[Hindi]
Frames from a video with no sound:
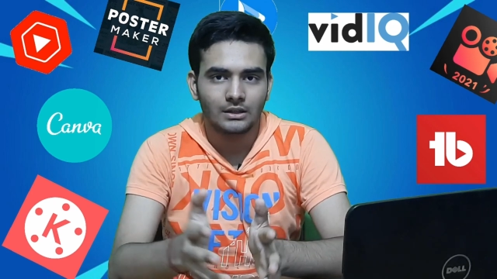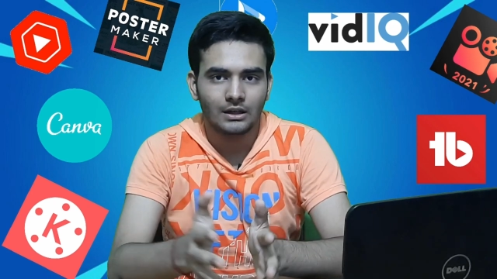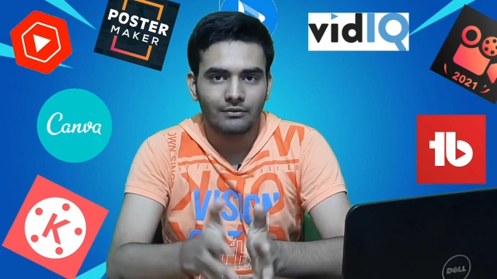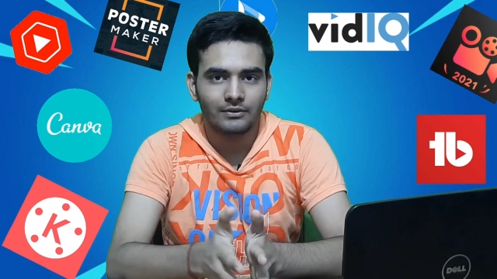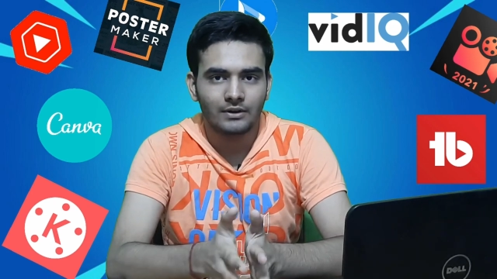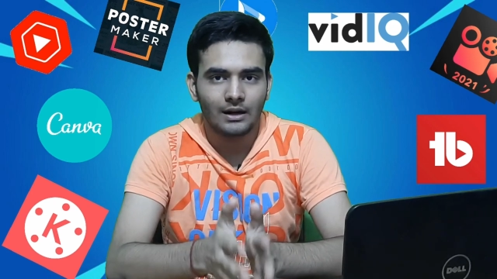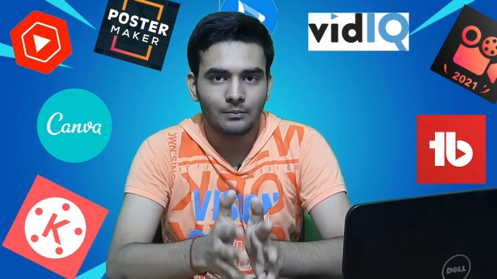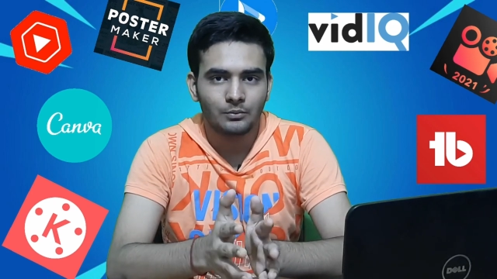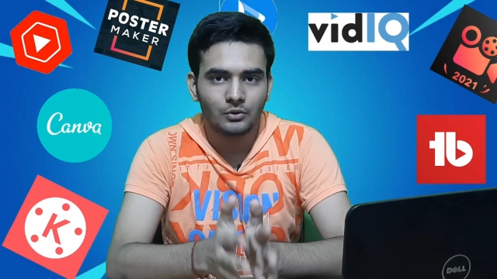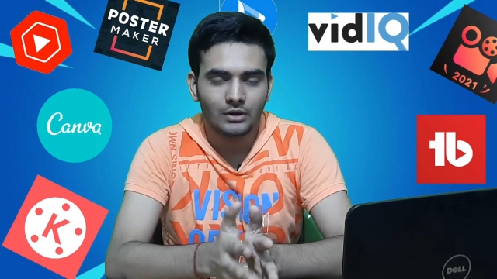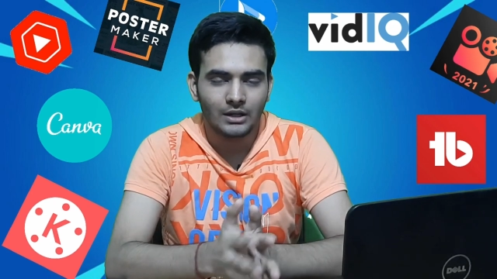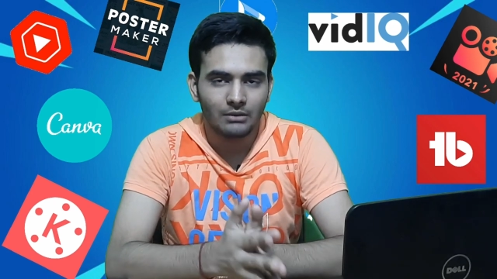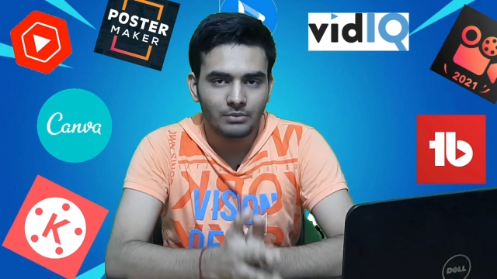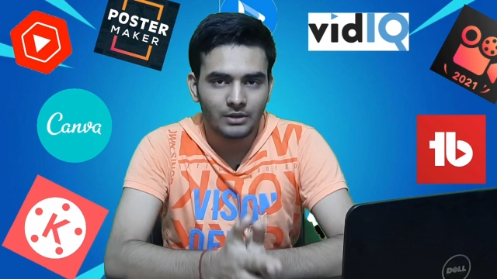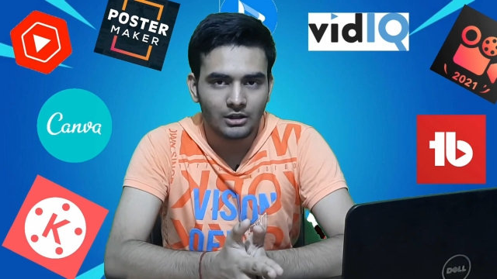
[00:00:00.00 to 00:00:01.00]
या फिर
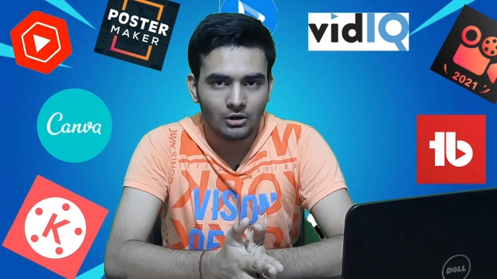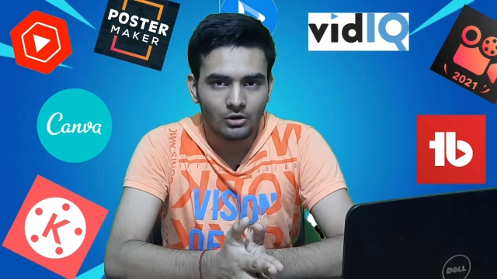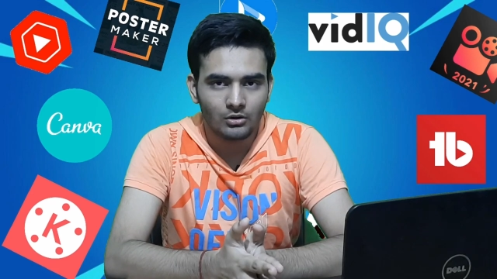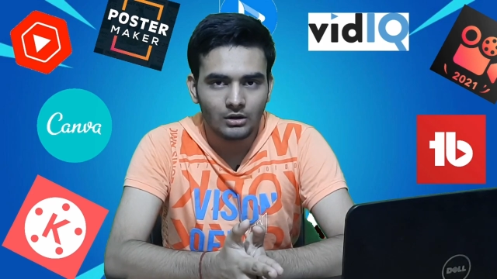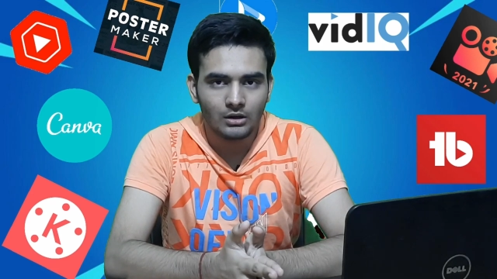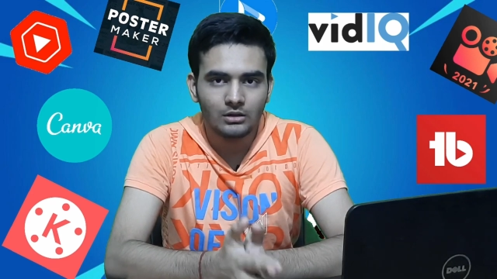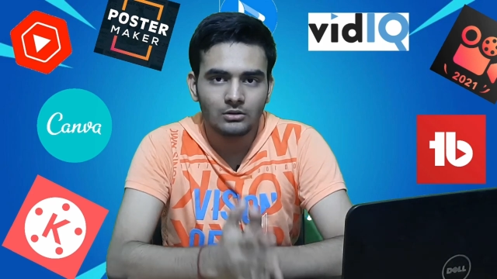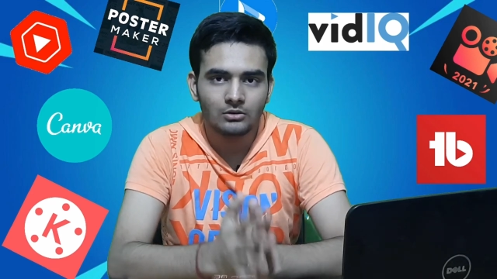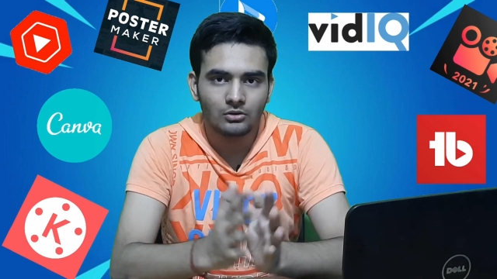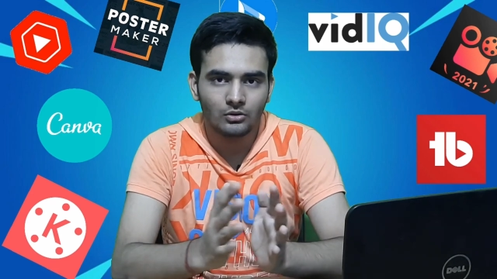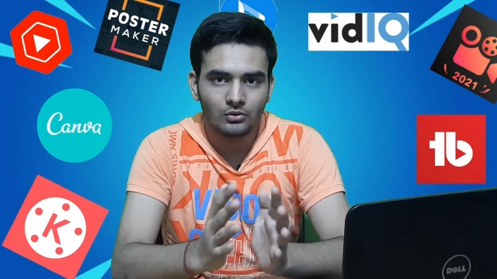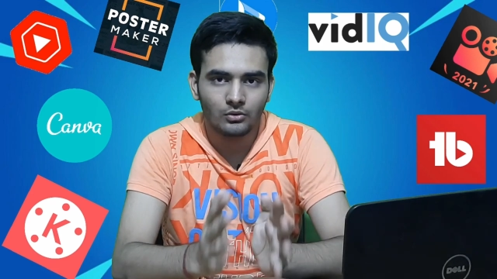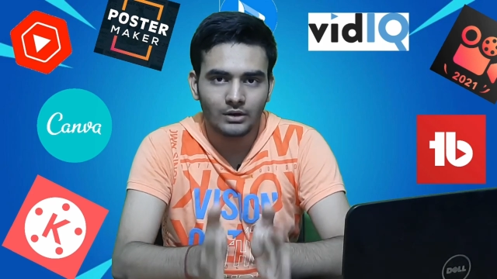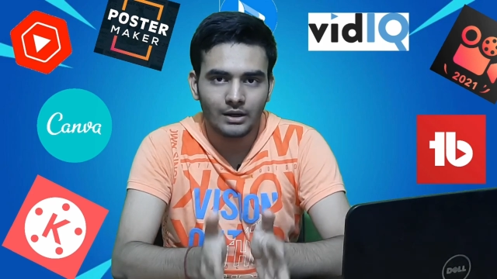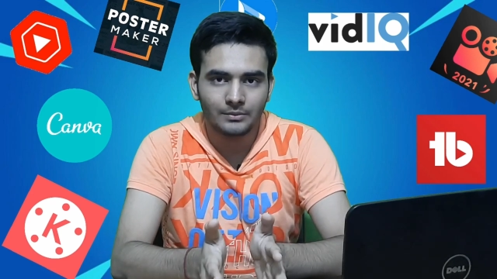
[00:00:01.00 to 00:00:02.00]
आपको नहीं पता होगा
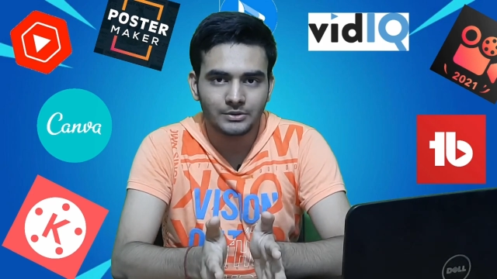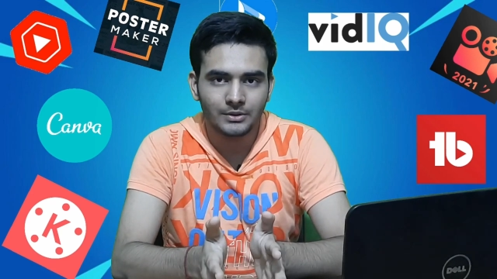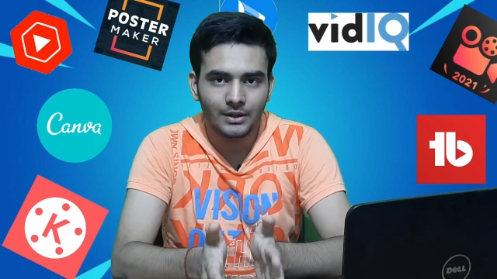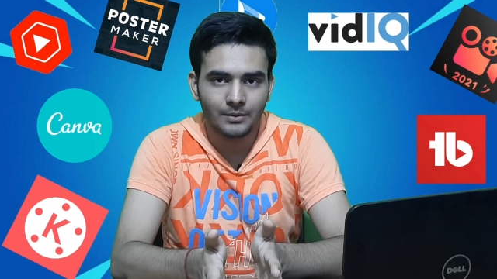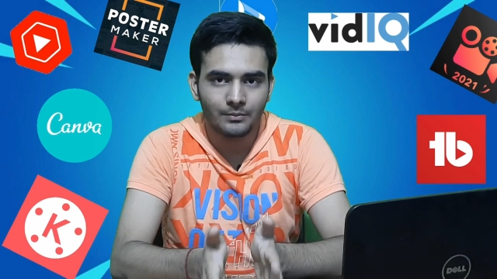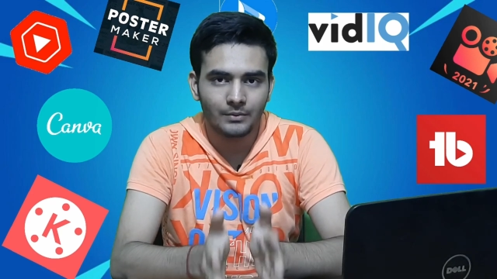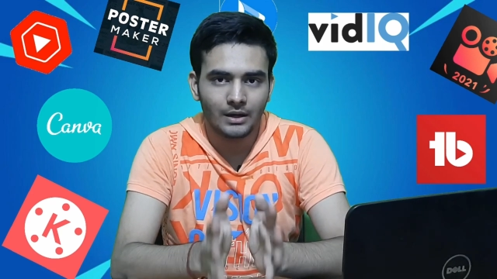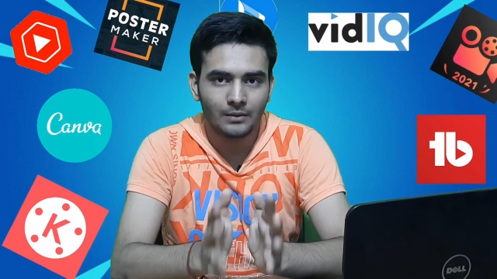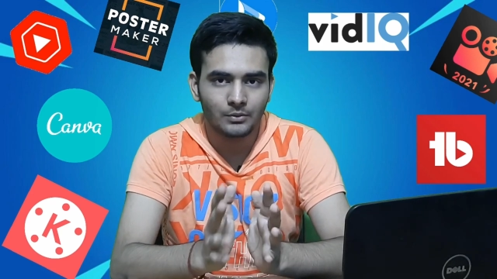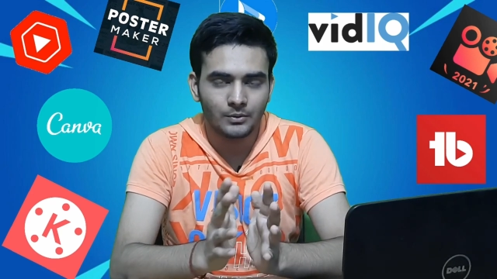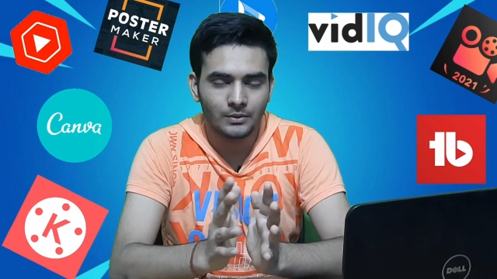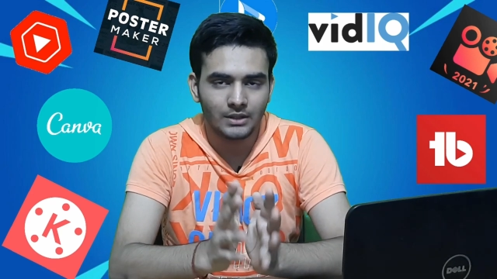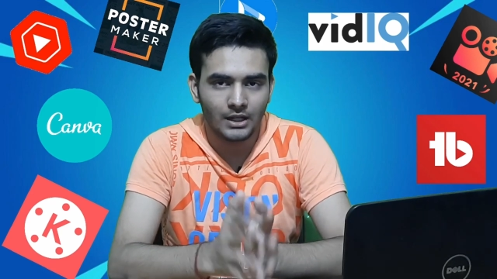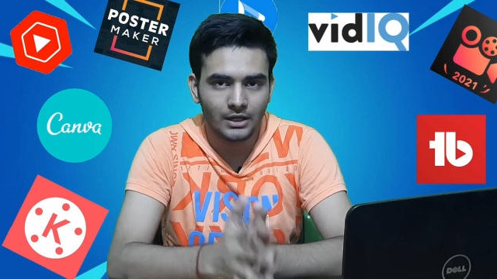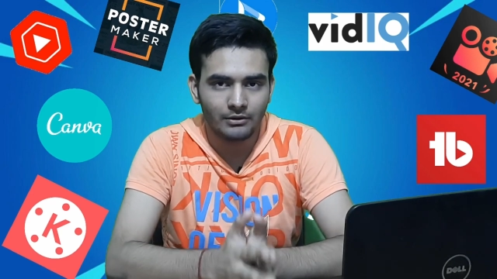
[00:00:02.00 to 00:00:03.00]
तो उन ऐप्स के बारे में मैं
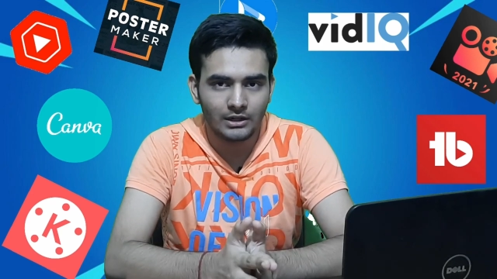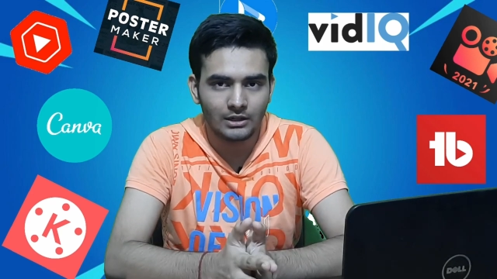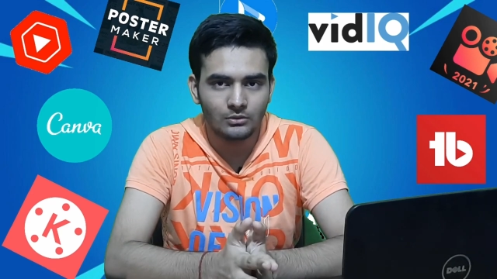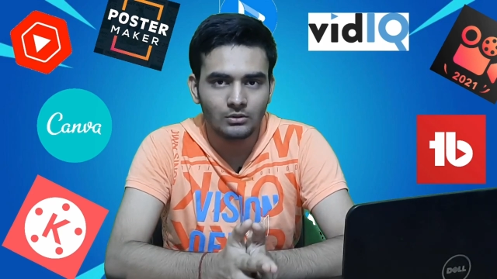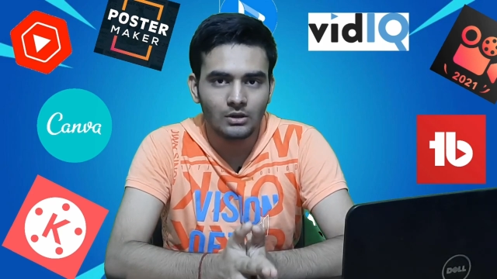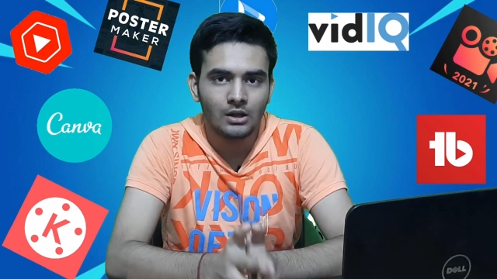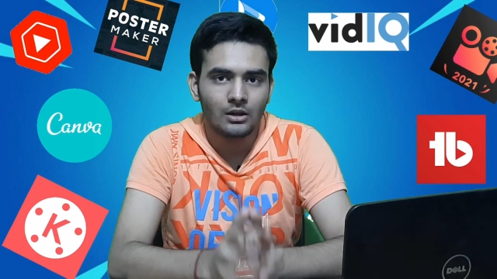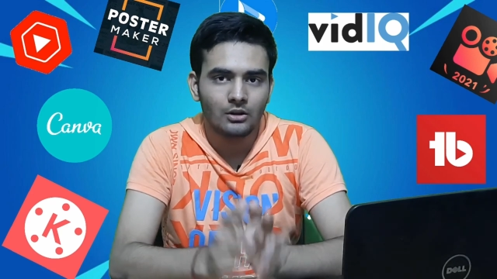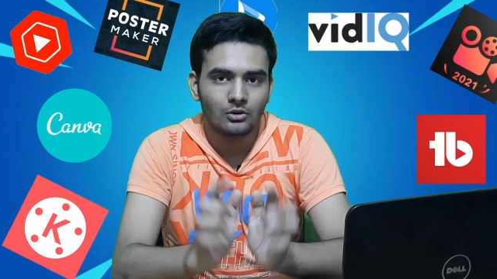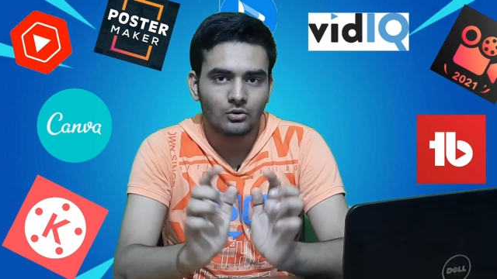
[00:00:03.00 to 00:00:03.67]
आपको बताने वाला हूँ